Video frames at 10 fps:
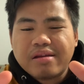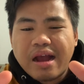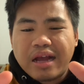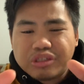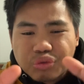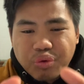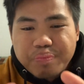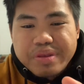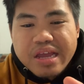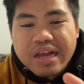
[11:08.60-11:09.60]

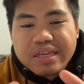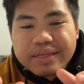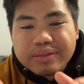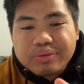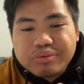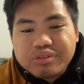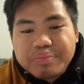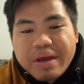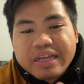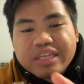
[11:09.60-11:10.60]
asobia itu
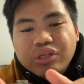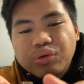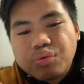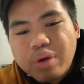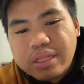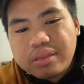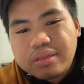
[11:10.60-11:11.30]
semakin kuat